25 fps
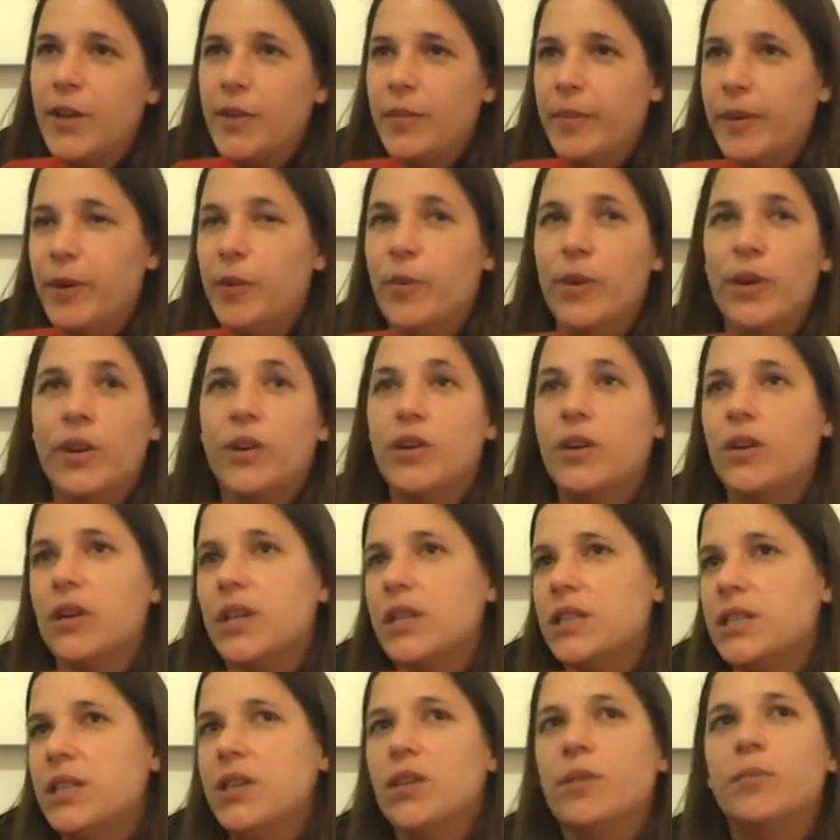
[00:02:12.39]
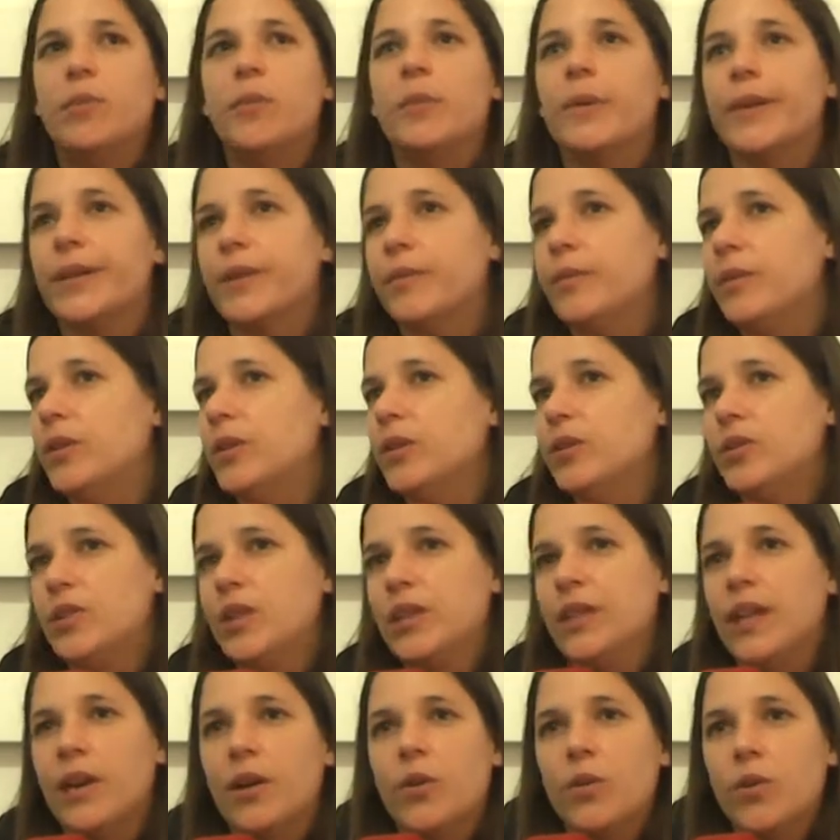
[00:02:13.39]
Pero bueno, así como, por ejemplo, no
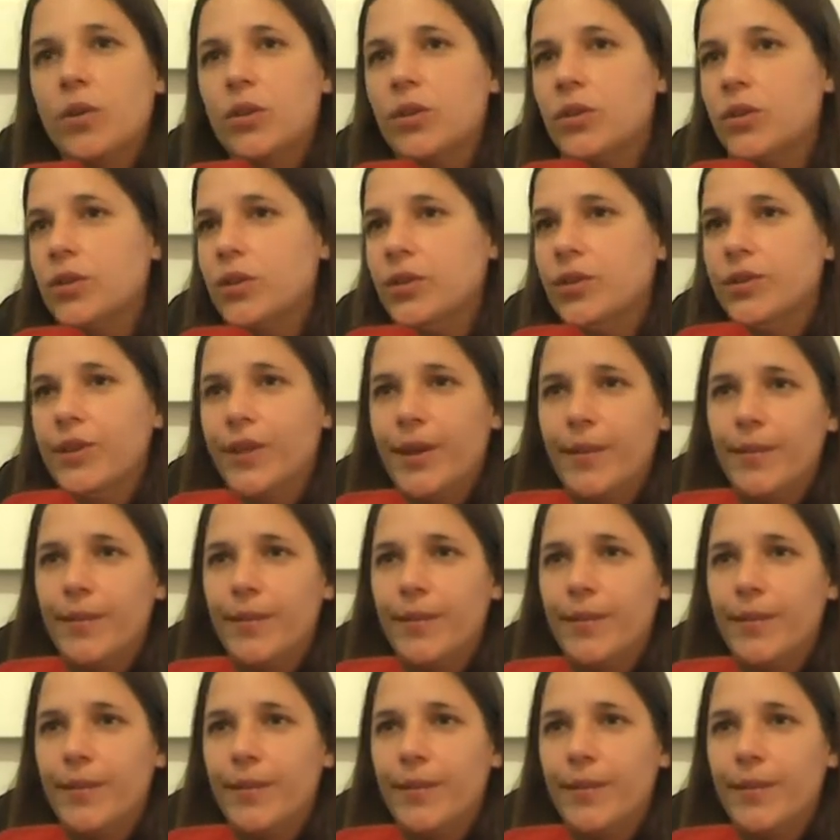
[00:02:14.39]
sé, Taekwondo, mm.